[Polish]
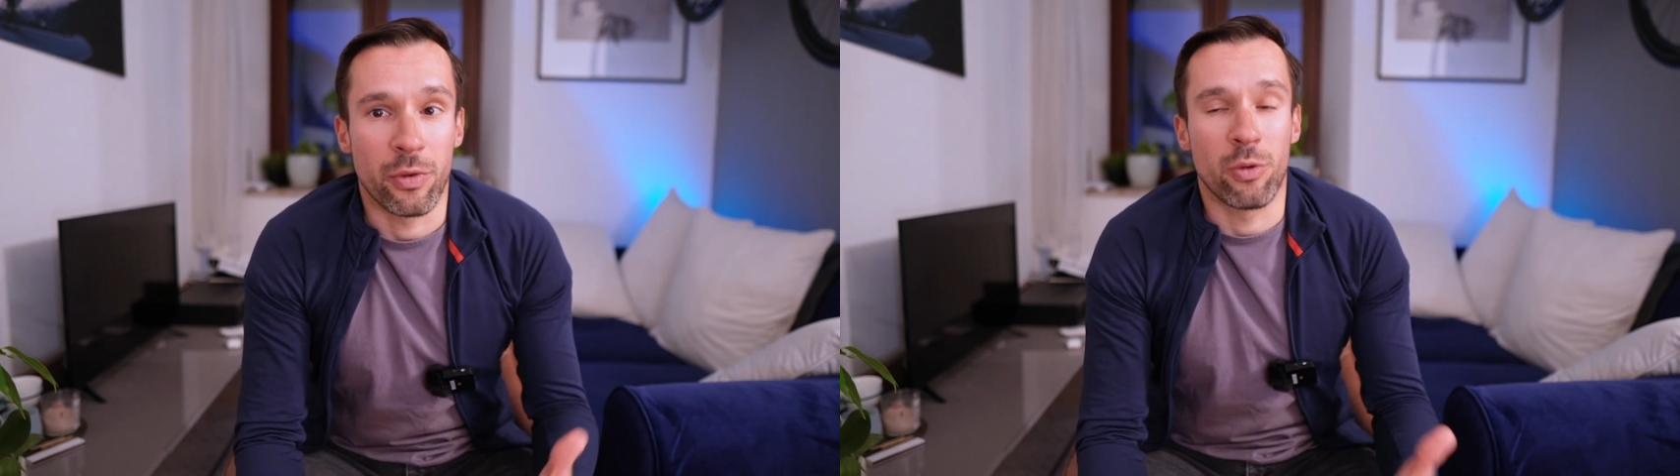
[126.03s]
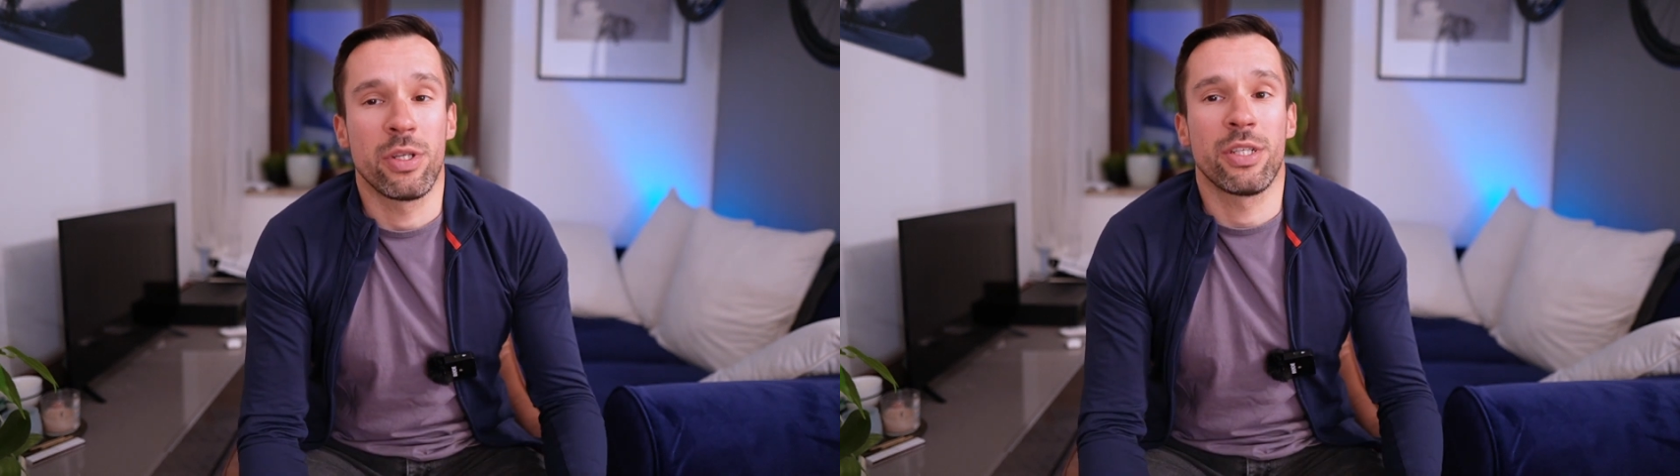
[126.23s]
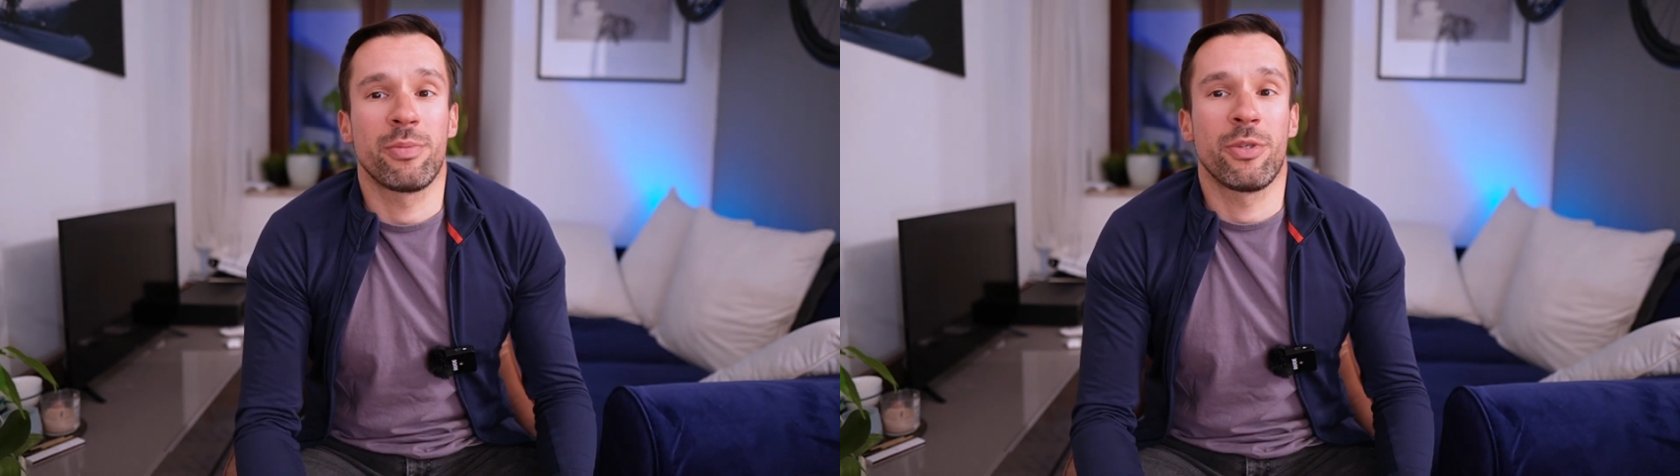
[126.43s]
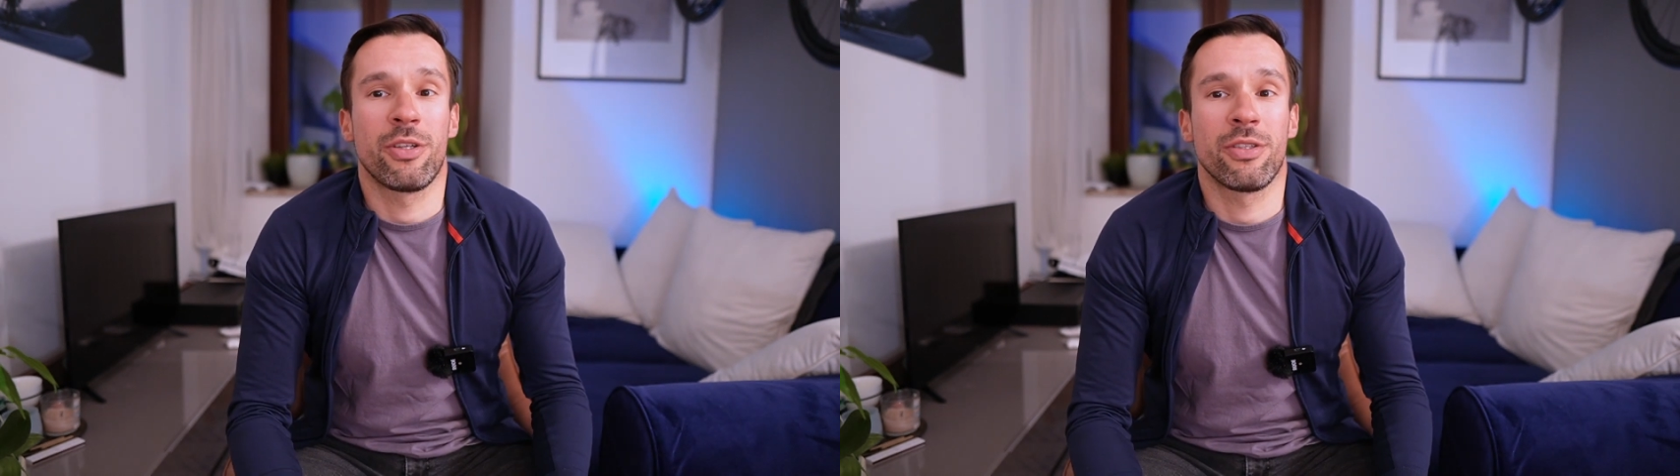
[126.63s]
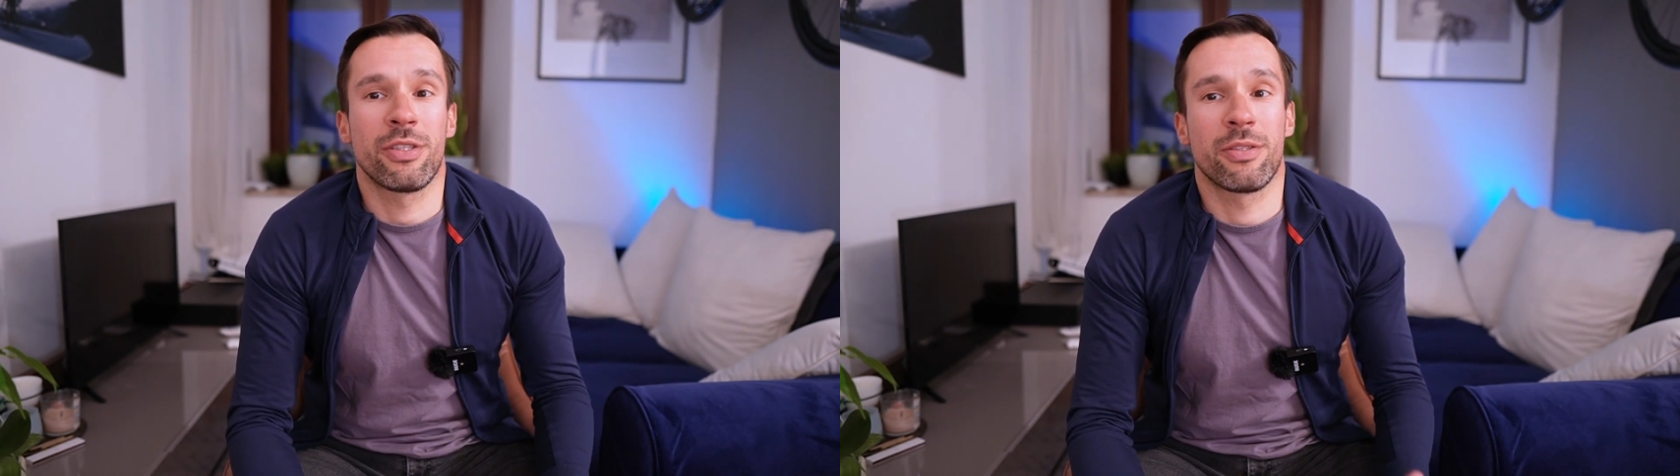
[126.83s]
Ogólnie rzecz
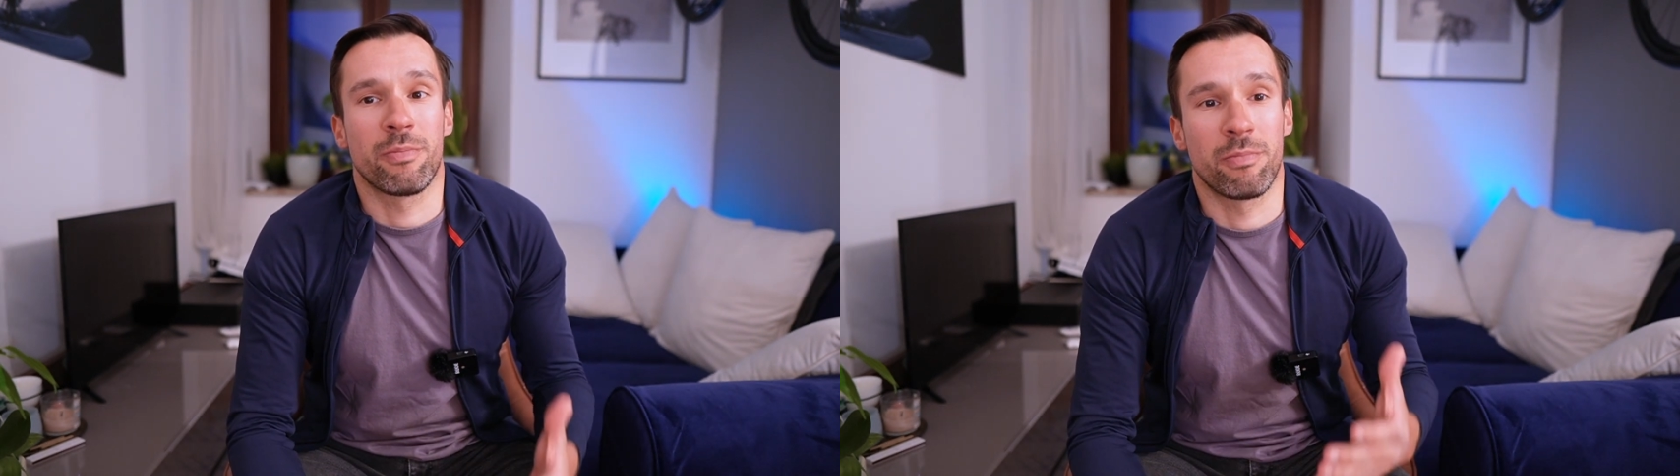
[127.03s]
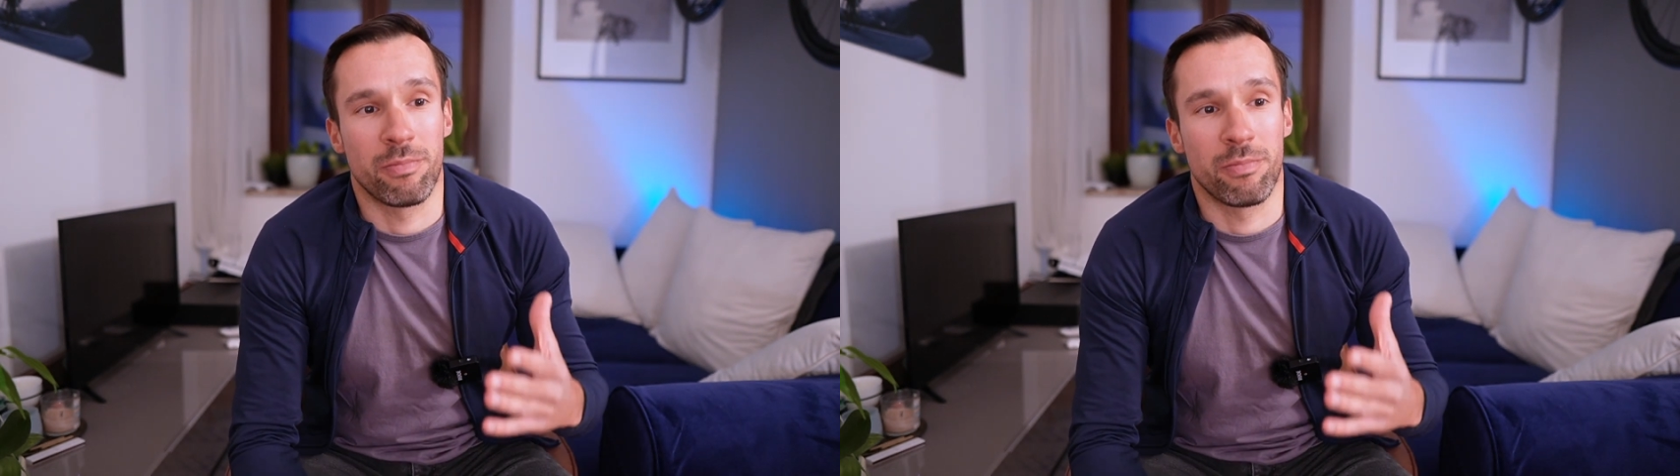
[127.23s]
biorąc,